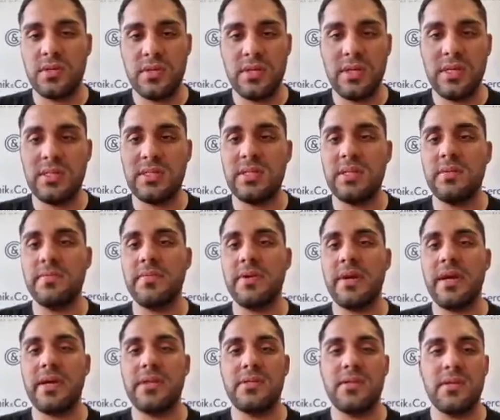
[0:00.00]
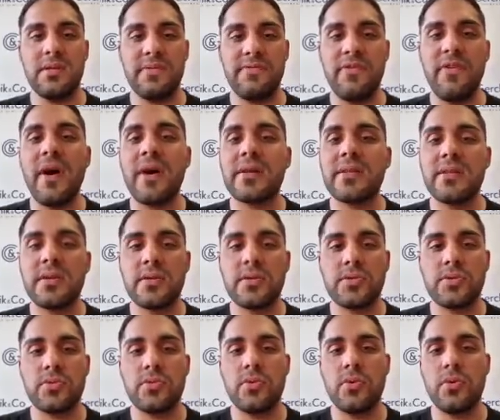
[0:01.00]
Если брать фактор,
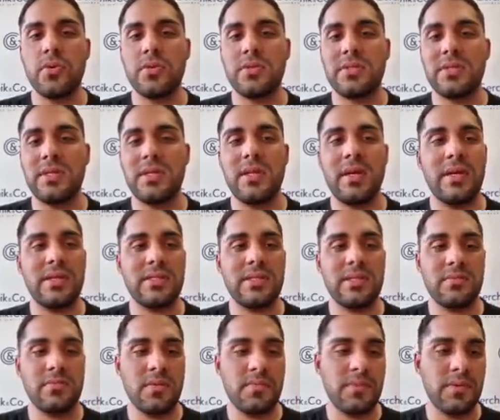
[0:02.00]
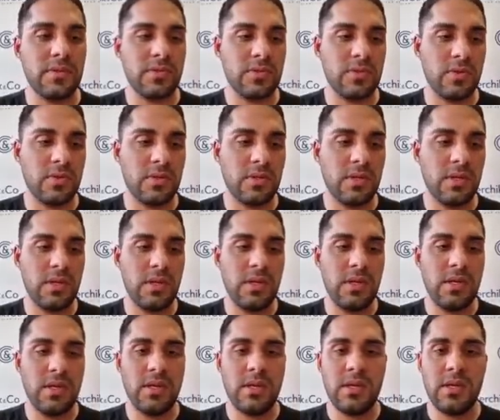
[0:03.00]
что цена S&P 500
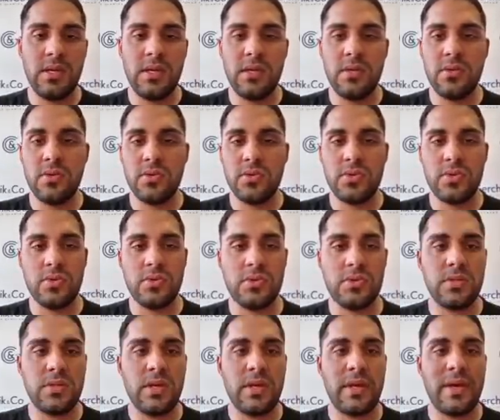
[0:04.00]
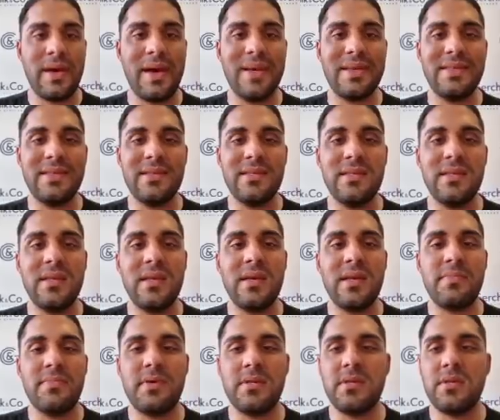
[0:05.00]
и Доу Джонса они
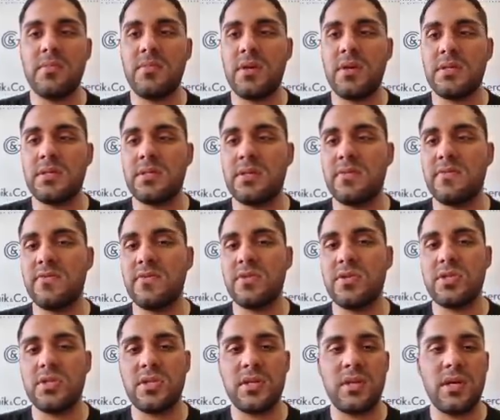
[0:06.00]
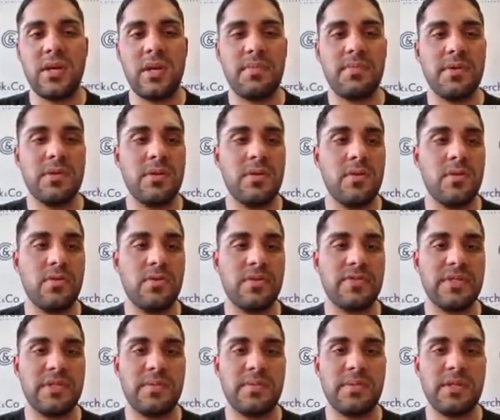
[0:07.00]
не поднимаются выше
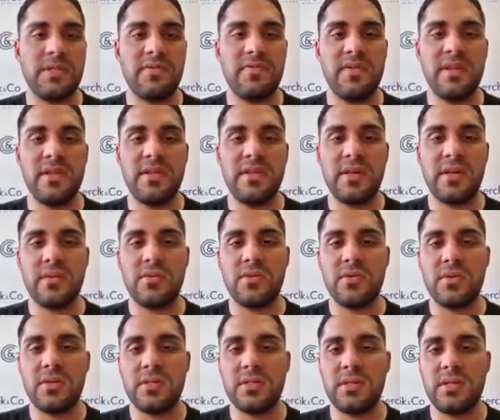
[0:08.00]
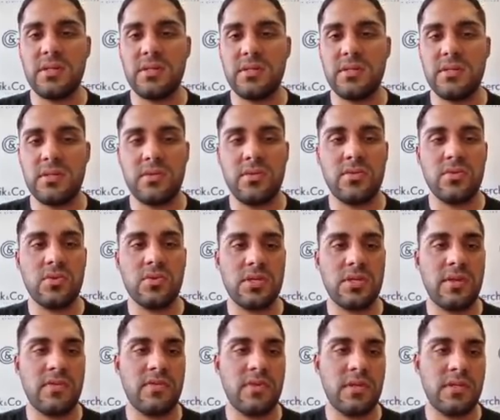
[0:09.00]
определенного сопротивления, которое здесь. Это тоже
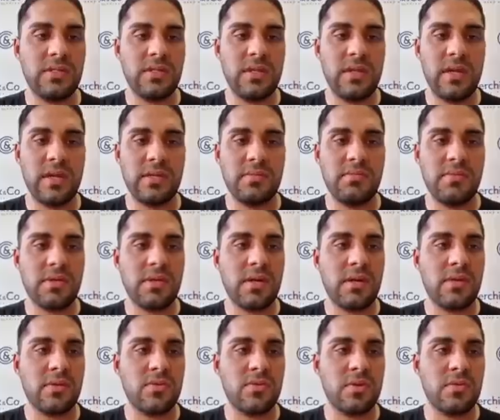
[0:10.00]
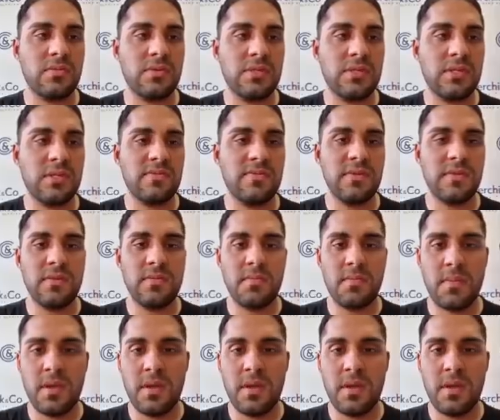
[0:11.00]
довольно сильная отметка, которую мы здесь видим.